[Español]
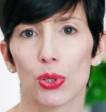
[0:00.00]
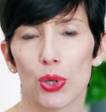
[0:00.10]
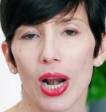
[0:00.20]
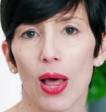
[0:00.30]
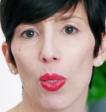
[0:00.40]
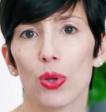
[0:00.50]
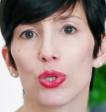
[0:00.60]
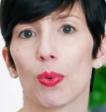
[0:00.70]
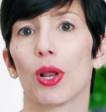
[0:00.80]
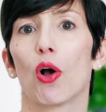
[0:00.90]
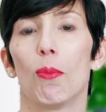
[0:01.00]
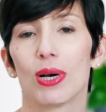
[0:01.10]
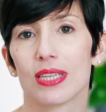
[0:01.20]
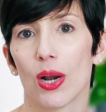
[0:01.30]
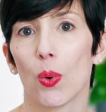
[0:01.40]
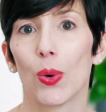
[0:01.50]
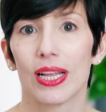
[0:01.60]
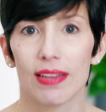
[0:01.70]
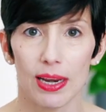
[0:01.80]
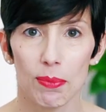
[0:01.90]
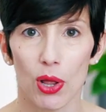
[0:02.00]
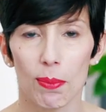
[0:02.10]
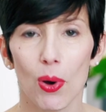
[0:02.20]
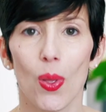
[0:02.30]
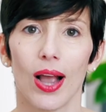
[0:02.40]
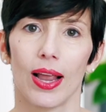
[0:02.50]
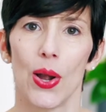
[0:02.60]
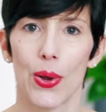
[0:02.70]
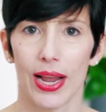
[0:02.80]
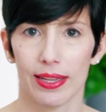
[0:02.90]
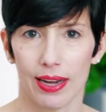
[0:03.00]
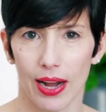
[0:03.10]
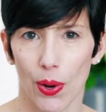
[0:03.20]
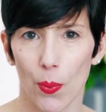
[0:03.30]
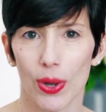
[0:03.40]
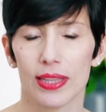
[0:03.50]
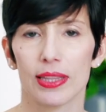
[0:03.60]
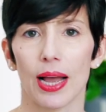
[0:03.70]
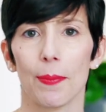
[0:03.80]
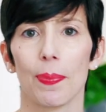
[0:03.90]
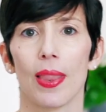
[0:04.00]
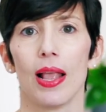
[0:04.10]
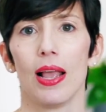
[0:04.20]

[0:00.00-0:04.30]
por otro lado sobre cómo hacer un estilismo de moda, qué es lo que hay que tener en cuenta,